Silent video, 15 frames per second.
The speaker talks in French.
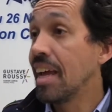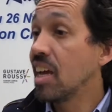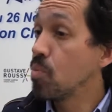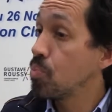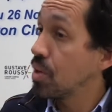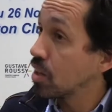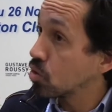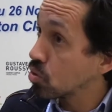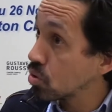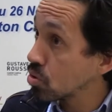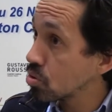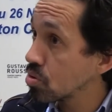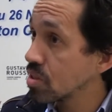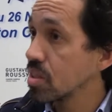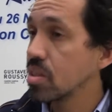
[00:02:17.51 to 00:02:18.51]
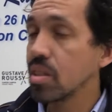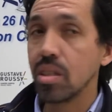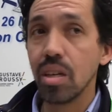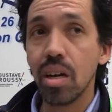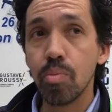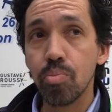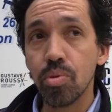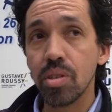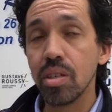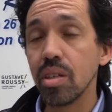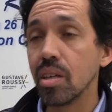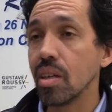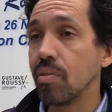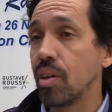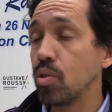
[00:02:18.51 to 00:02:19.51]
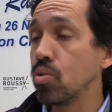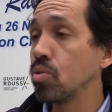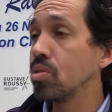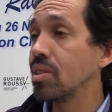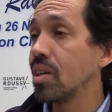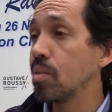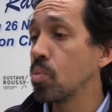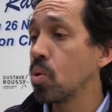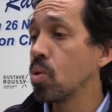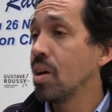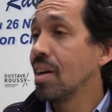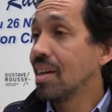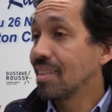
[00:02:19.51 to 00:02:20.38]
Et puis il y a d'autres essais thérapeutiques qui évaluent notamment